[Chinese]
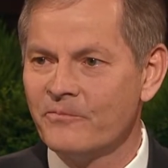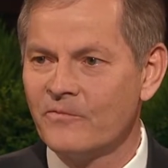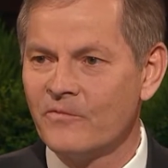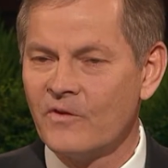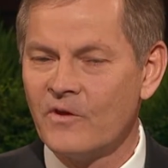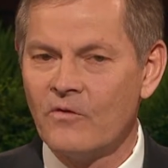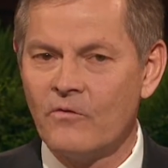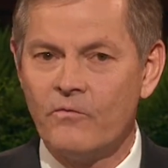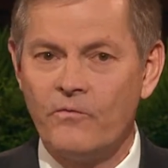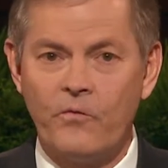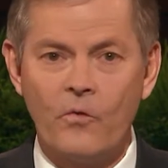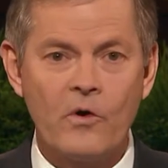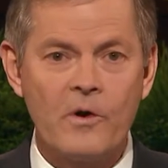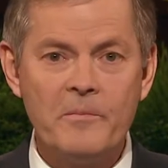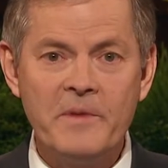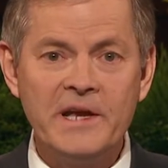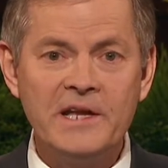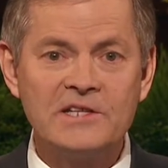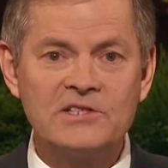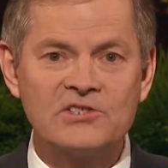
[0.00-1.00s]
多年
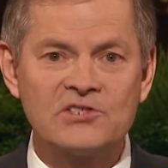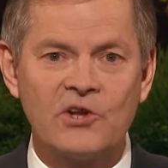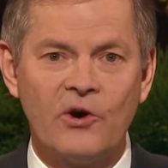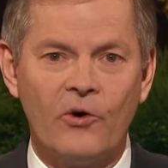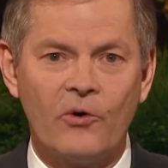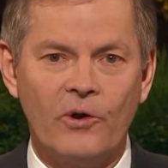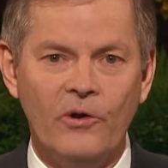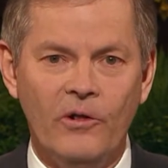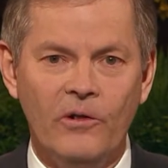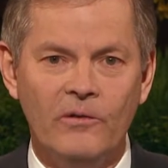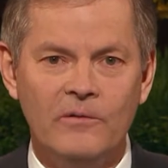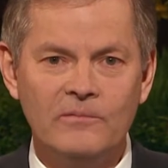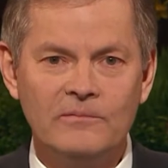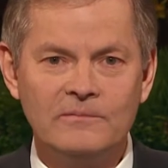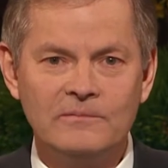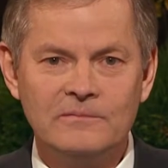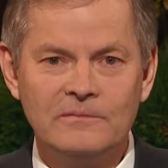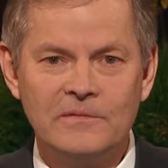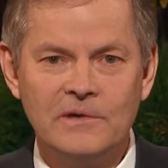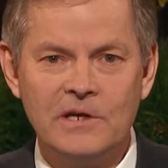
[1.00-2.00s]
的准备要
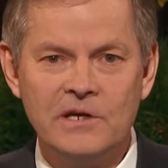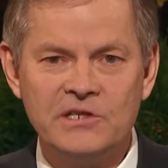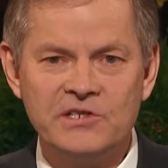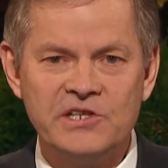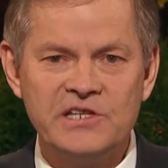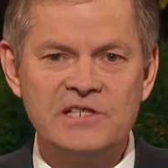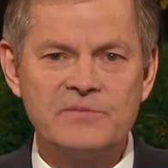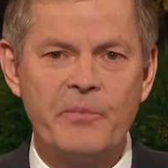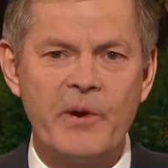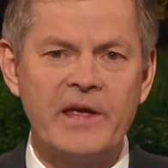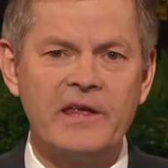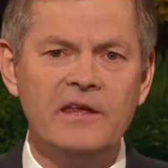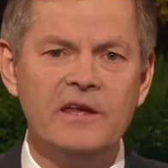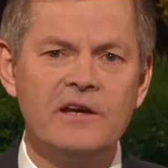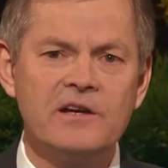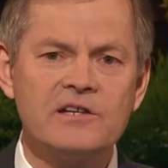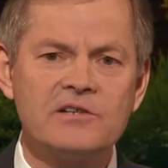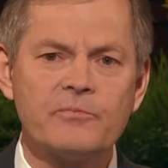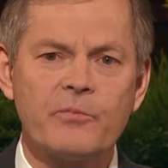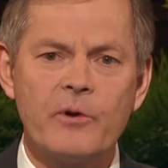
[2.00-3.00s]
在短暂的时
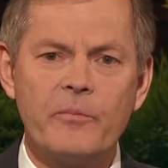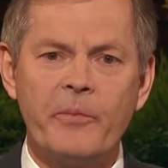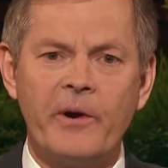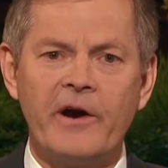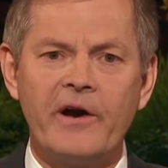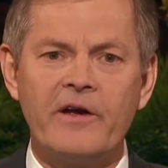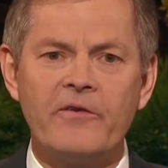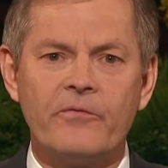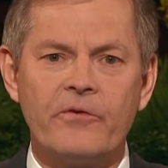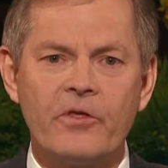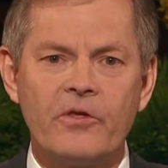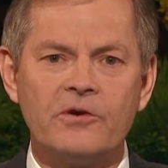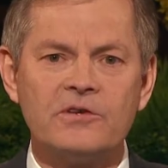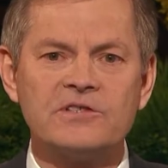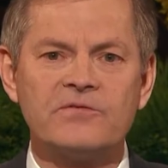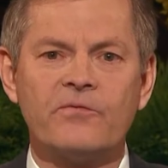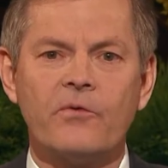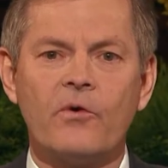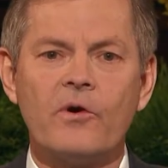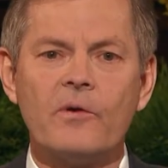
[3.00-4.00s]
间里全力发
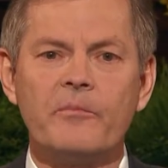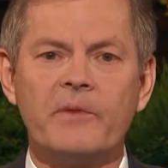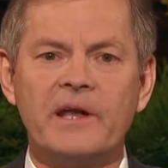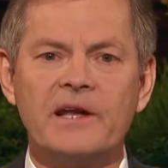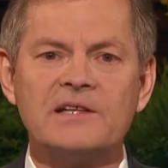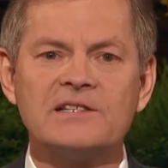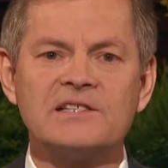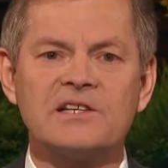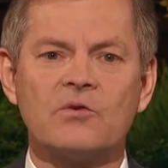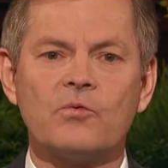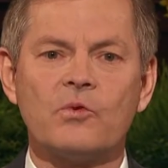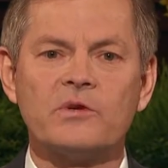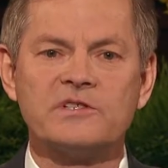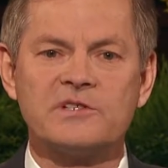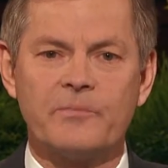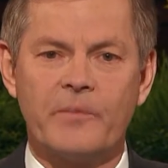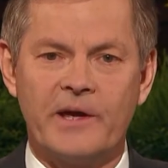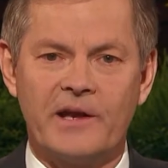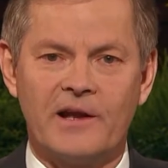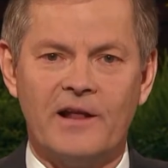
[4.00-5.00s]
挥到极致，
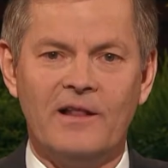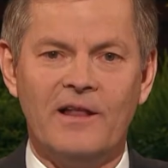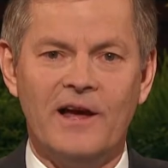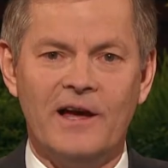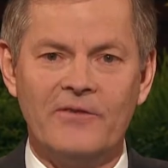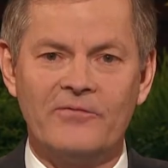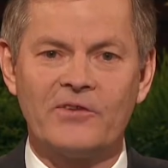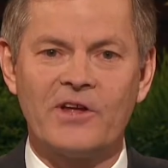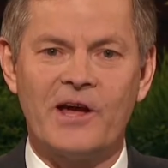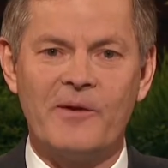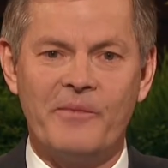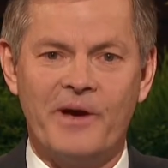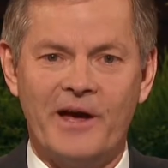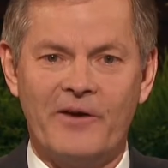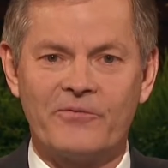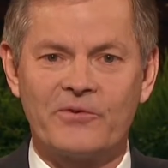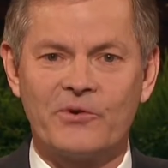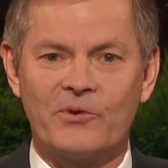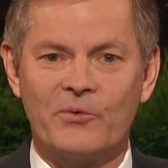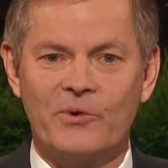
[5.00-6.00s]
时间只有四分
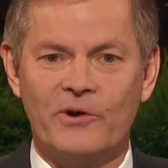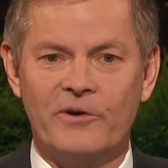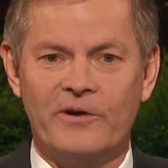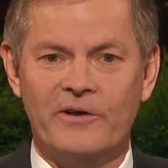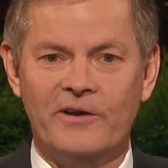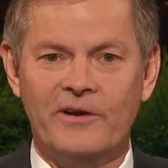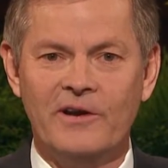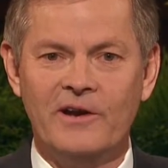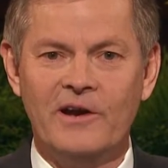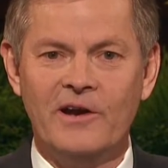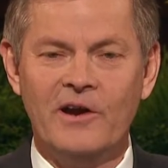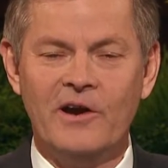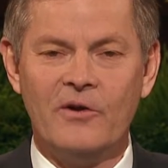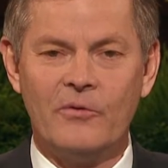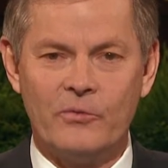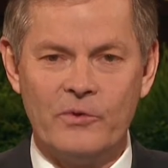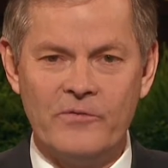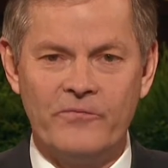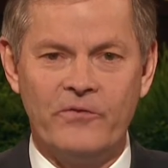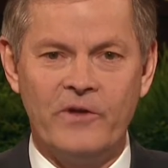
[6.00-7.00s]
钟。但
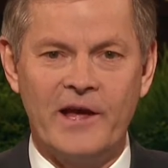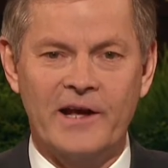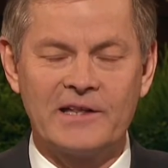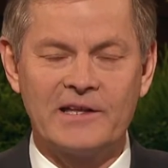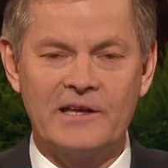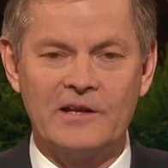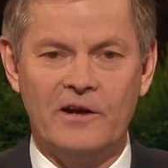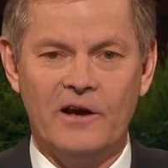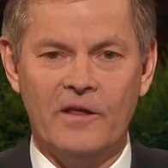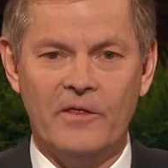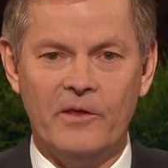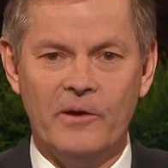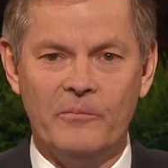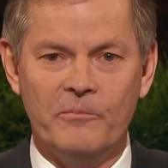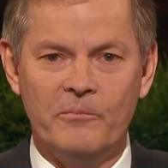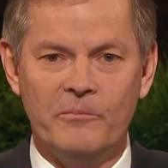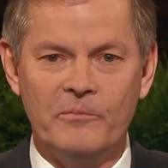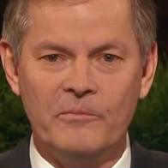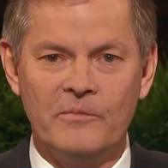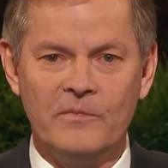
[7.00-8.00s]
他花了好几
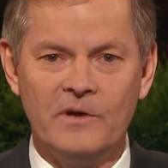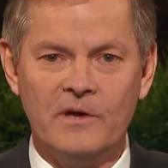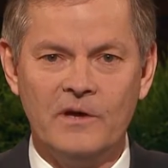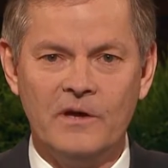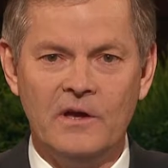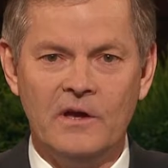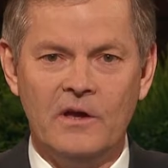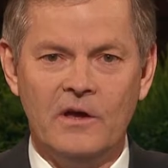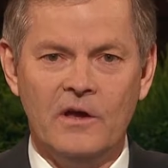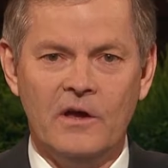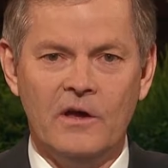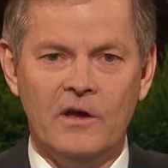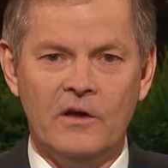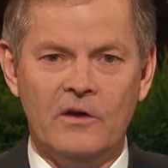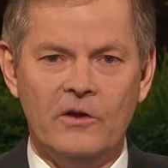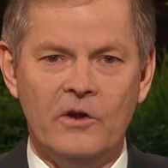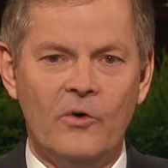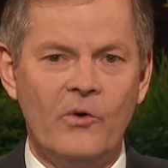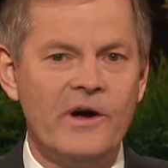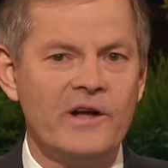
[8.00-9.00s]
年来准备
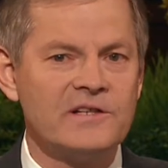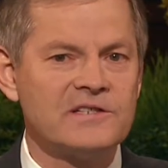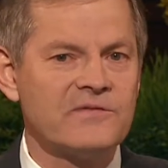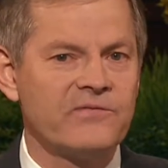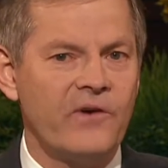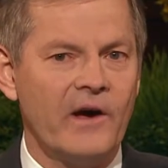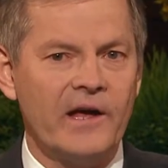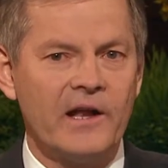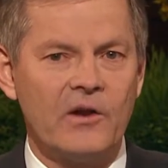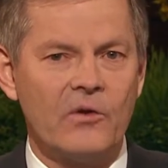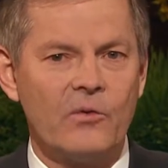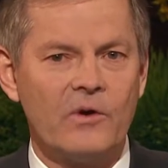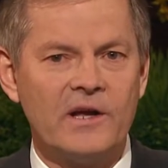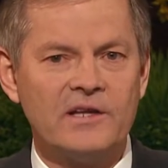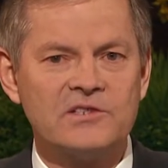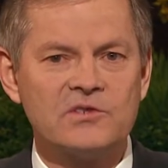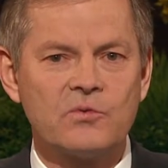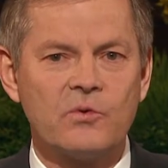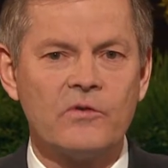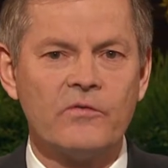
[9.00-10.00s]
那四分钟，
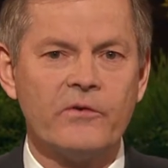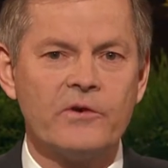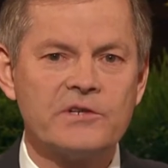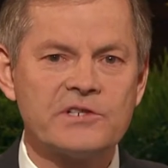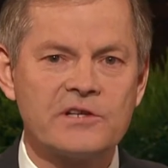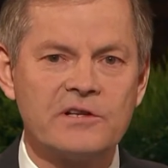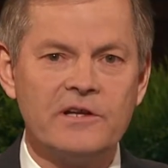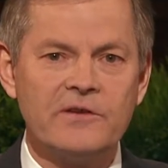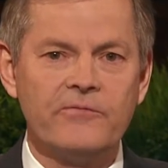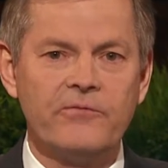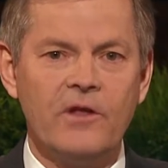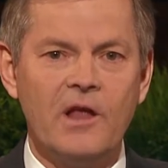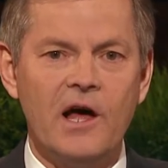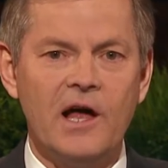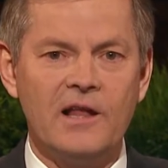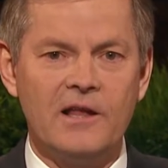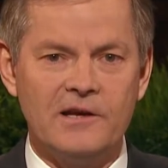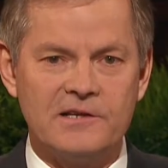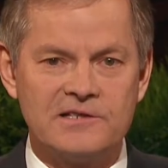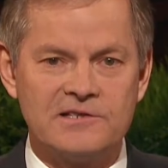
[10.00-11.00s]
而且将花一辈子
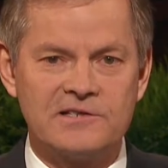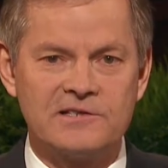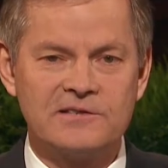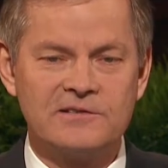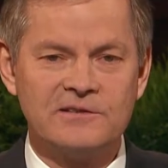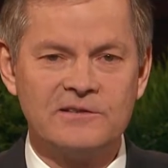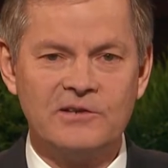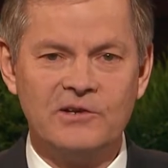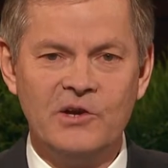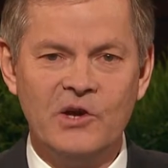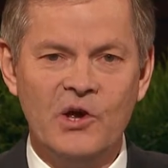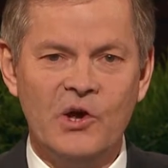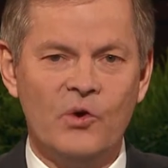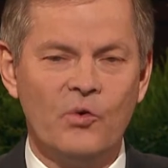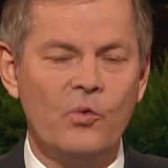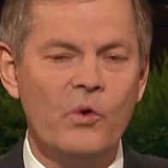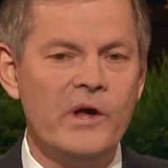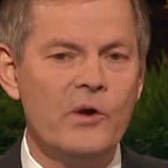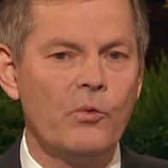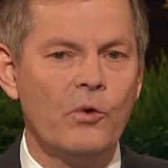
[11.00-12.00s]
来回想这四分
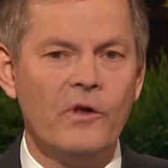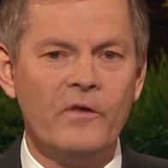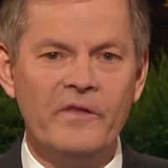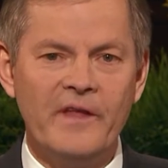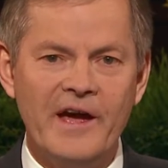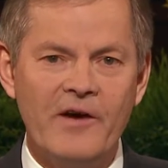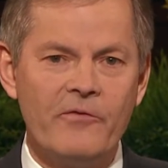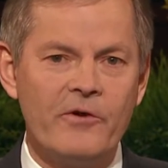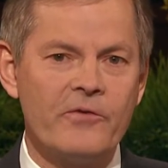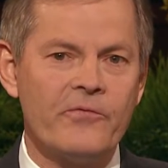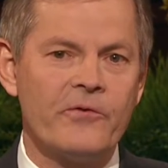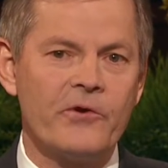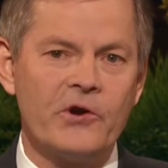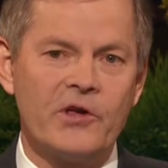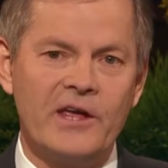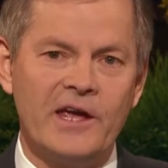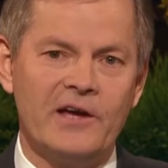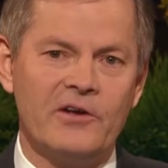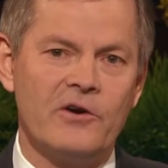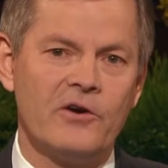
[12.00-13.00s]
钟。
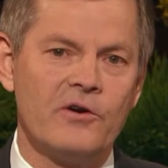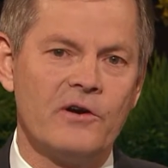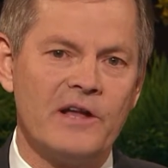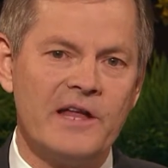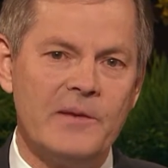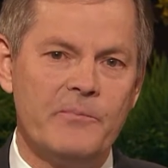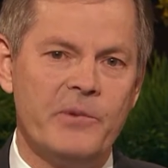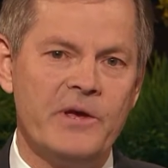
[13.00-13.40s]
诺伊尔最